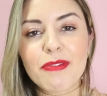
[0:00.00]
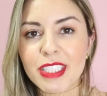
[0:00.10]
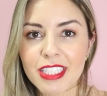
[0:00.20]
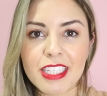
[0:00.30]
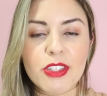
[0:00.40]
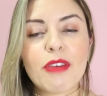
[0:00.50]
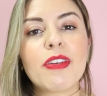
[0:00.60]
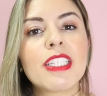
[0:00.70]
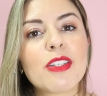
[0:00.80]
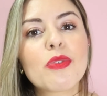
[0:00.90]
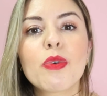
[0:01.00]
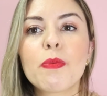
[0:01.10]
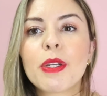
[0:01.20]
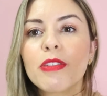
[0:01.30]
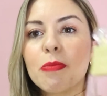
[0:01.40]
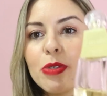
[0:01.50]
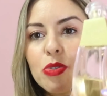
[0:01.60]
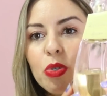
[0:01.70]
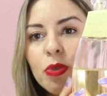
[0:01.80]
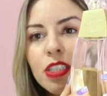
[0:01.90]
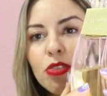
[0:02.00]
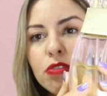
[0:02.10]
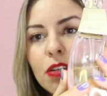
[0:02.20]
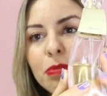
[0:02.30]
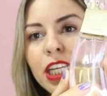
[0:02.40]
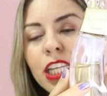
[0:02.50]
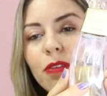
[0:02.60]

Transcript: vai desejar feliz ano novo para outra pessoa da sua família,